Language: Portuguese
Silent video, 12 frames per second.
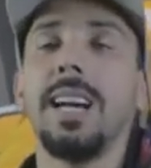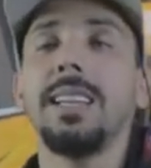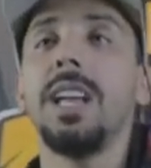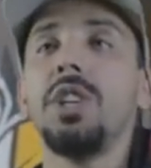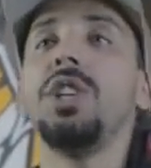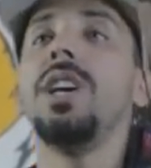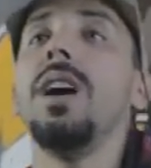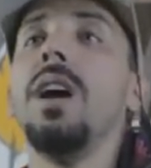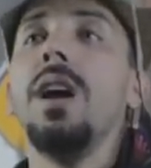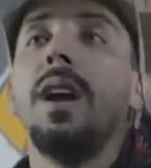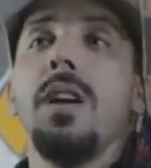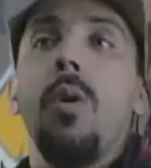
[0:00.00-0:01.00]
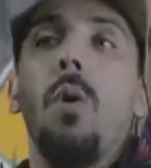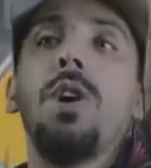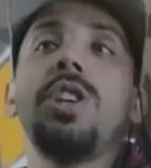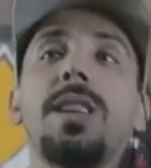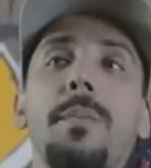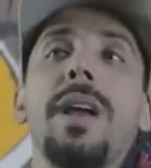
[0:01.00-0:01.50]
cada dia.
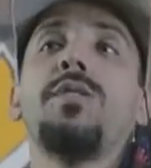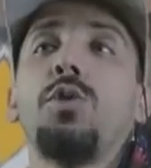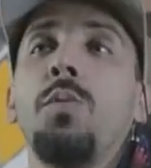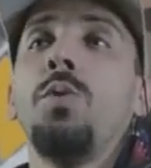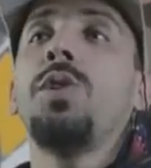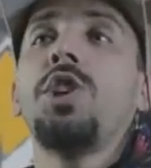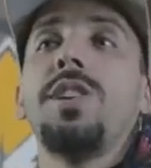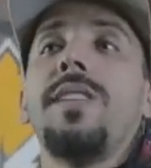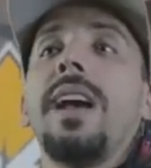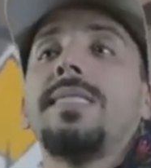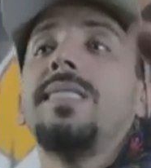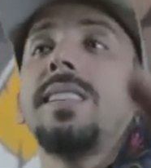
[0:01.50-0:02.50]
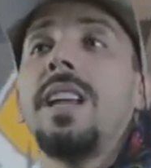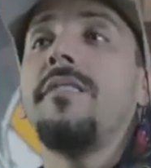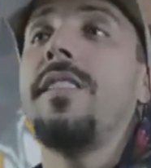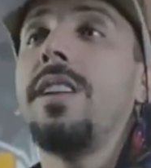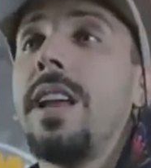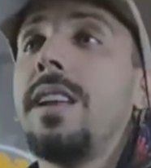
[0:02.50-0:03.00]
Hoje também todo mundo que estiver se
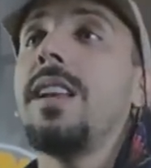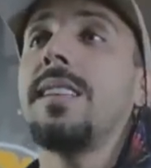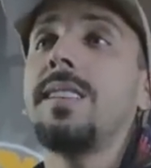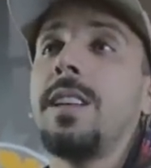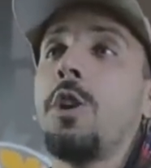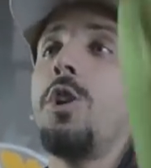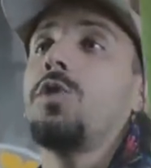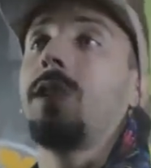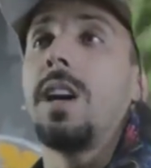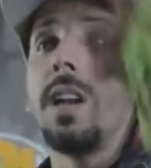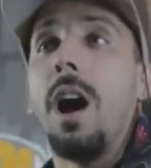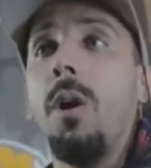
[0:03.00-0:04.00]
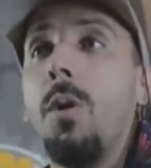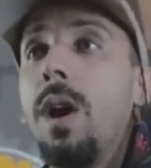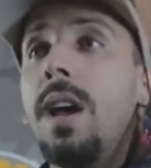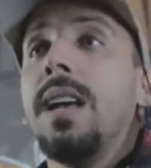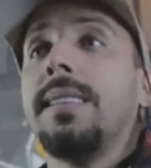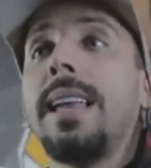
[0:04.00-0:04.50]
inscrevendo aí, assinando nosso canal,
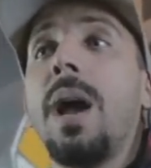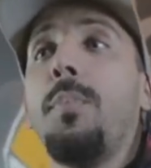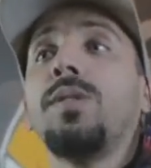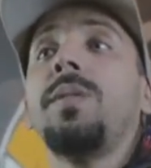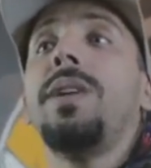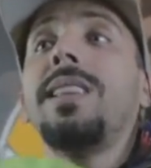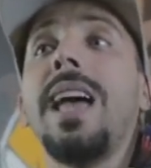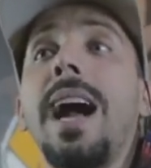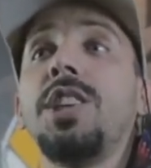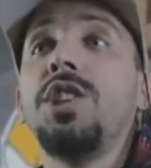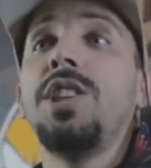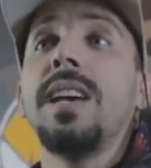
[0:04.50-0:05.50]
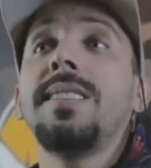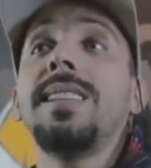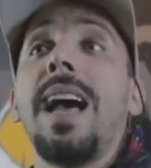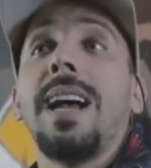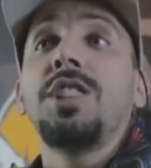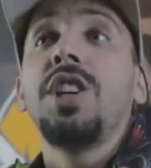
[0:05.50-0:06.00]
tem a possibilidade de
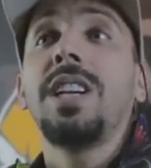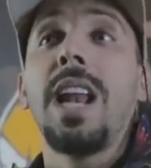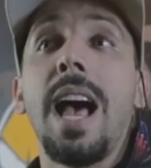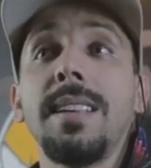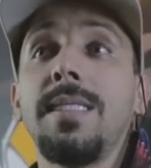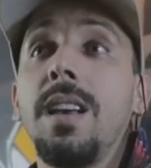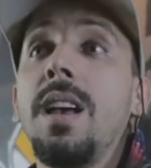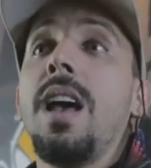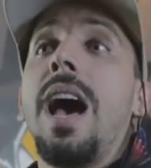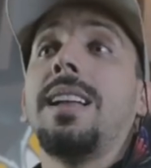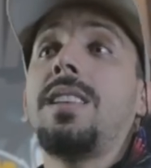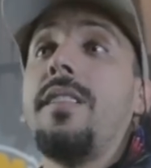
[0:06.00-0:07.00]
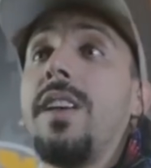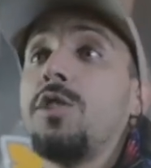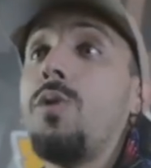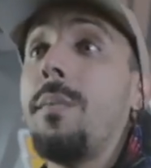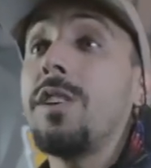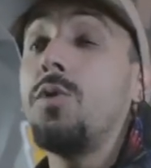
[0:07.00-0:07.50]
assinar de graça através
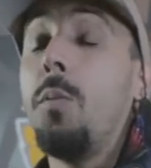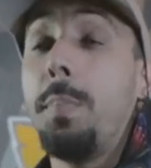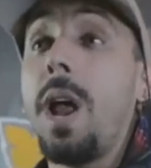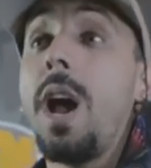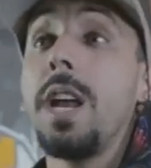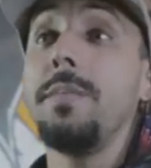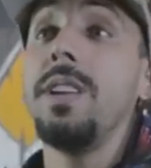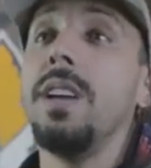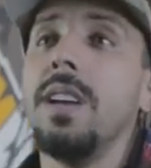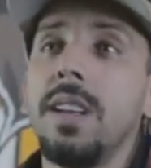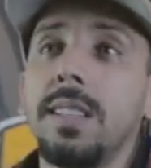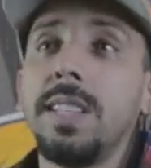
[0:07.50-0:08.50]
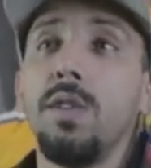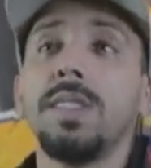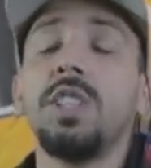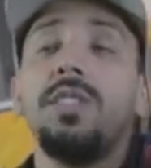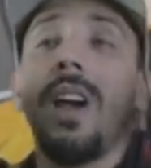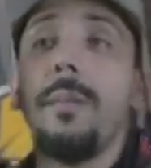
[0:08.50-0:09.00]
do Amazon Prime. Se
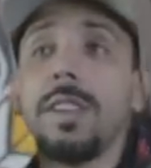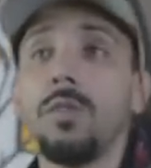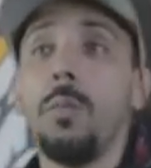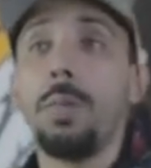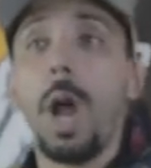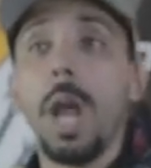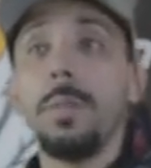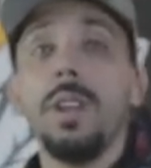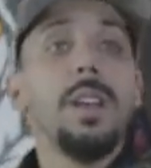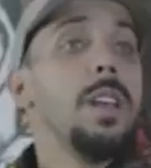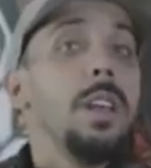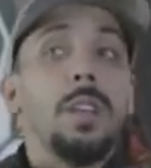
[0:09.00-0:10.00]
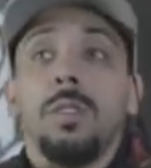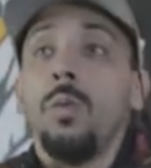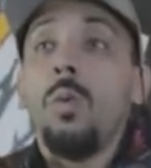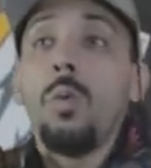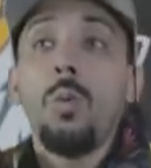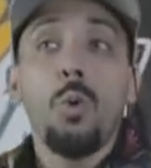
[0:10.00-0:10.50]
você tiver Amazon Prime,
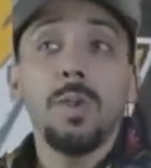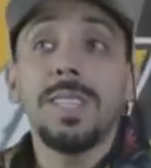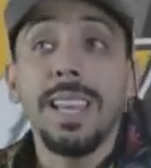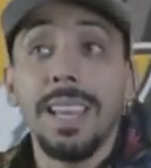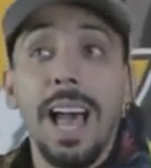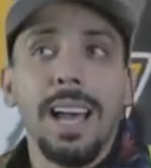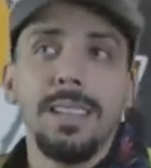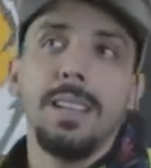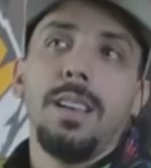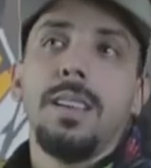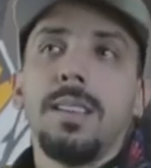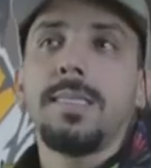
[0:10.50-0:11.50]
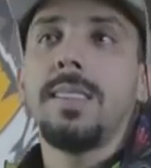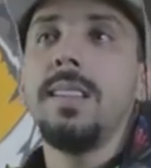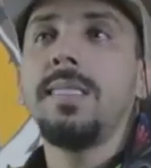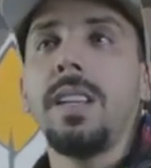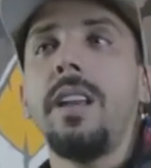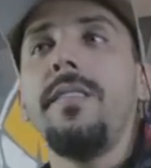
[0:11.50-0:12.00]
não custa nada se
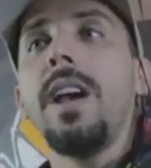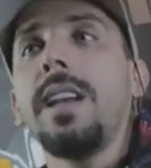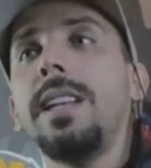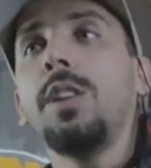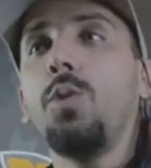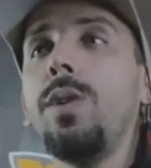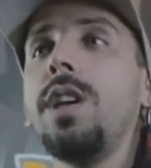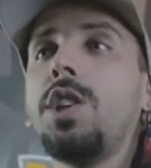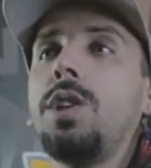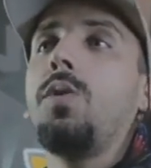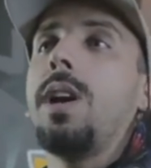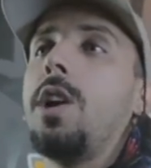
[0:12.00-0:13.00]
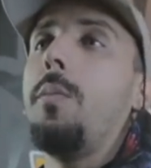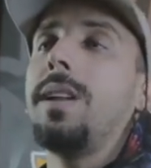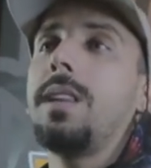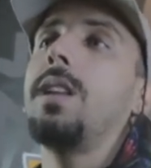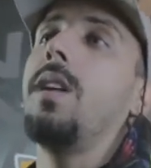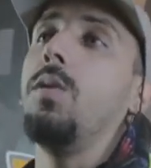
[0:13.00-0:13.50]
inscrever aqui na Twitch, no canal
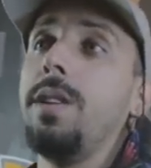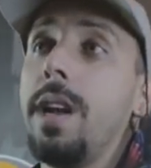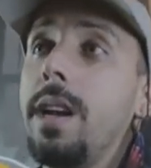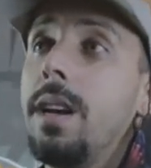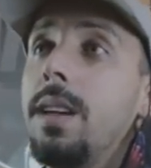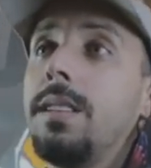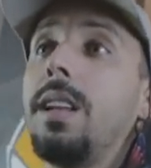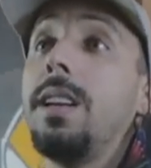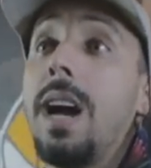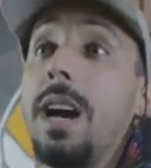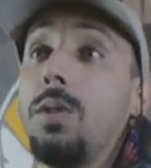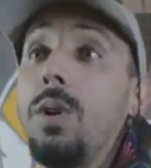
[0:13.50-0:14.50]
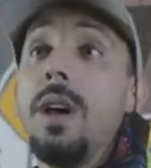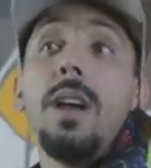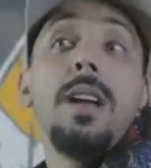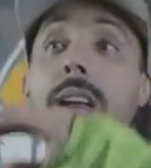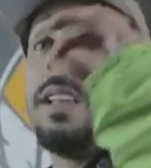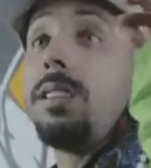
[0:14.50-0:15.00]
Batalha da Aldeia, tá ligado?
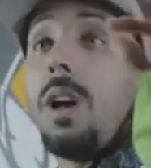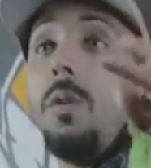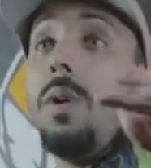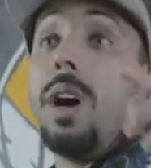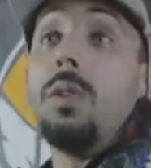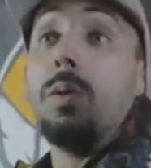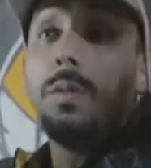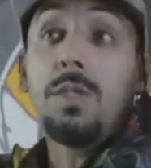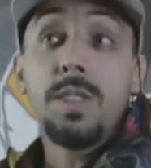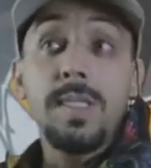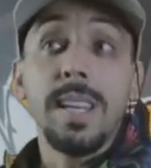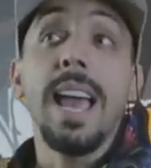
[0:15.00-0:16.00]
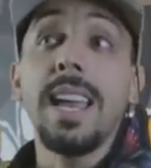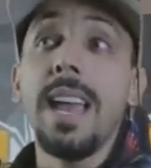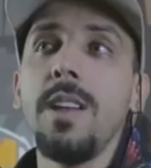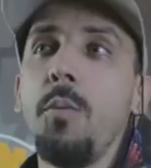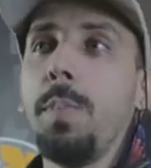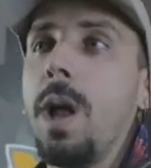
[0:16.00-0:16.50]
Então, mano, segue
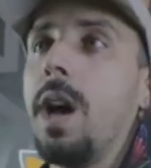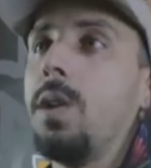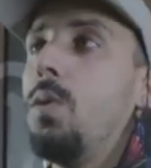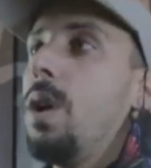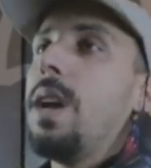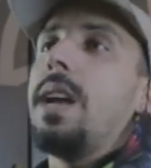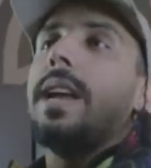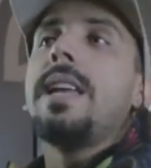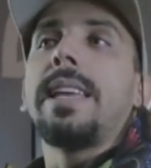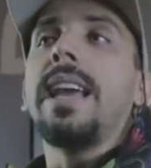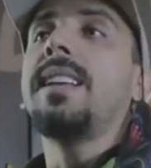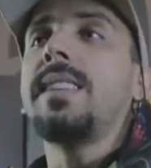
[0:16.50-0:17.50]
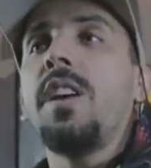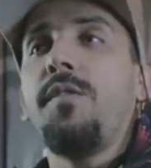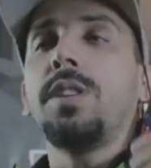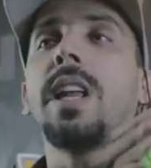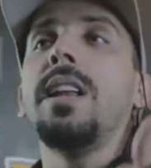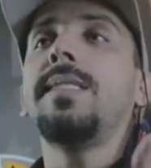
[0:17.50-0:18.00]
aí o plano. E quem quiser
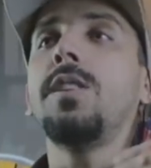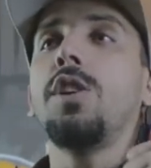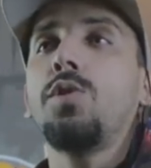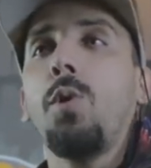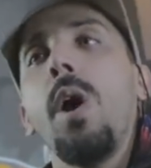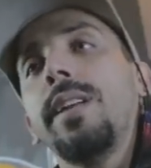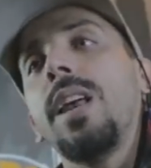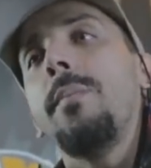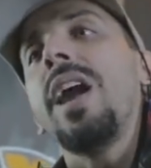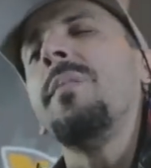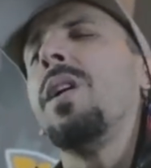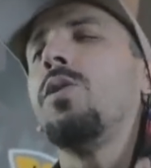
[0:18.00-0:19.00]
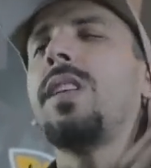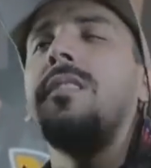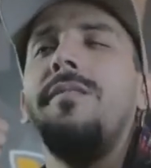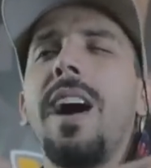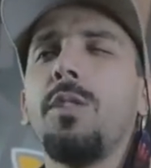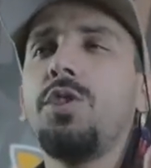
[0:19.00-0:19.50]
fortalecer nosso corre também, mano,
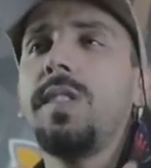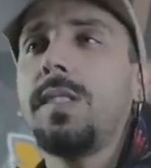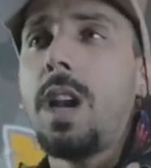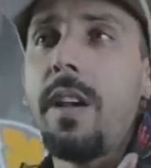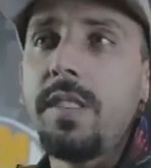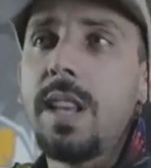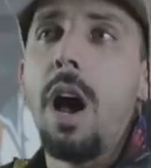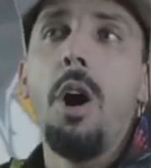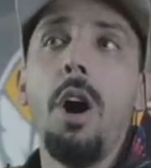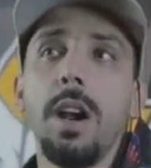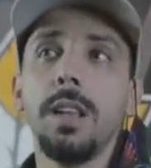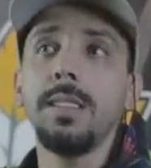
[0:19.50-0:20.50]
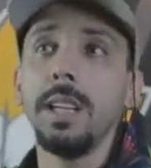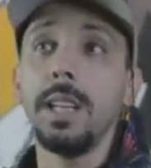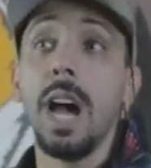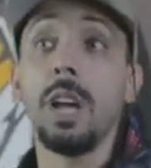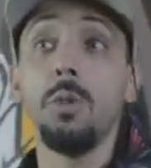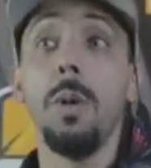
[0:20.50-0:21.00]
tem vários destraves da hora, tá
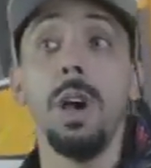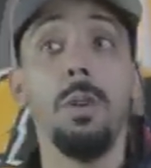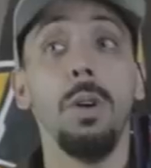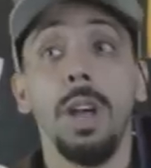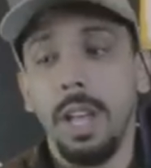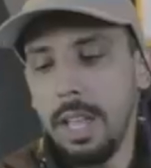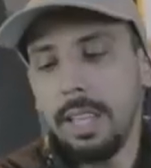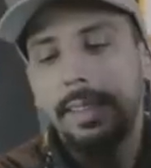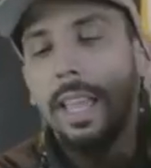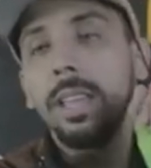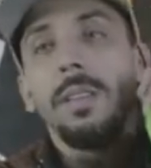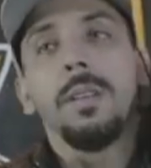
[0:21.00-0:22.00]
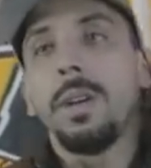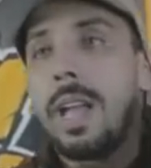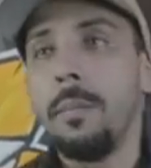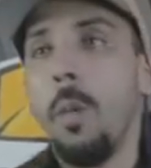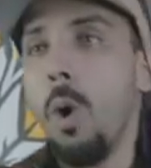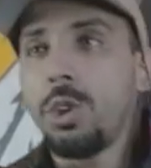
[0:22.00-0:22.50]
ligado, mano? Tem
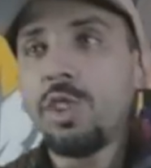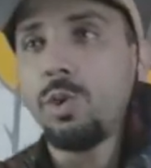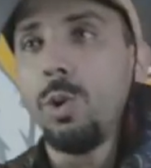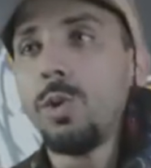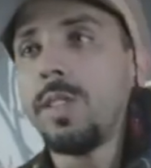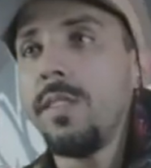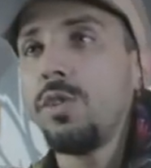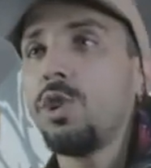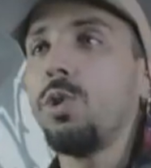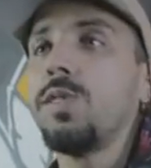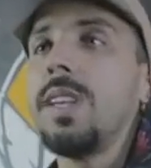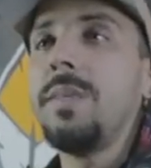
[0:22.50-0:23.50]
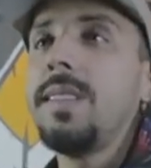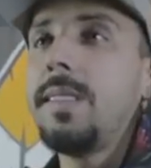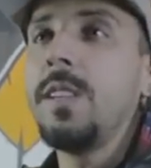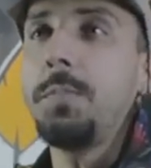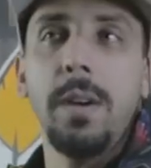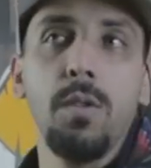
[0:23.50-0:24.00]
emote exclusivo de todos os
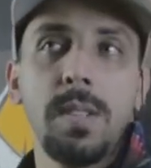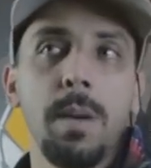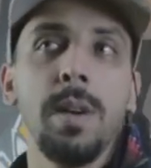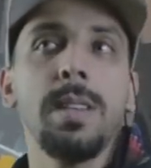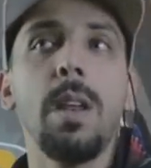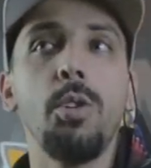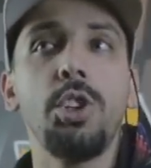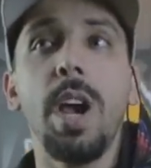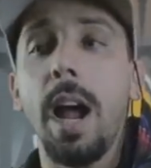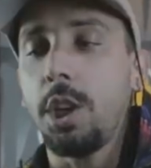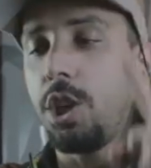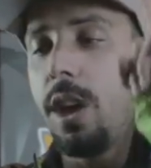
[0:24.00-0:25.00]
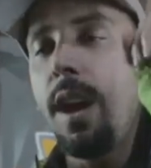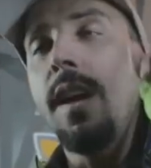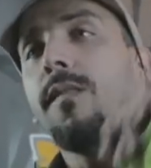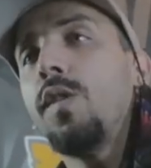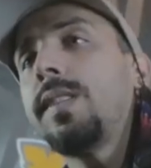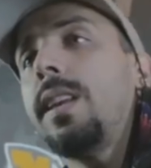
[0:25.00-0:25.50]
MCs para você mandar no chat.
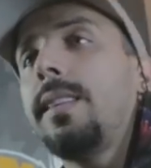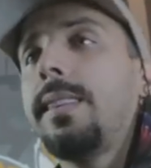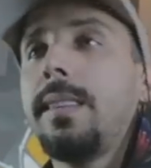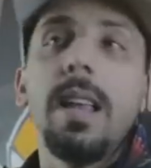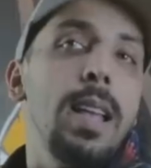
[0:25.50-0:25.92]
Você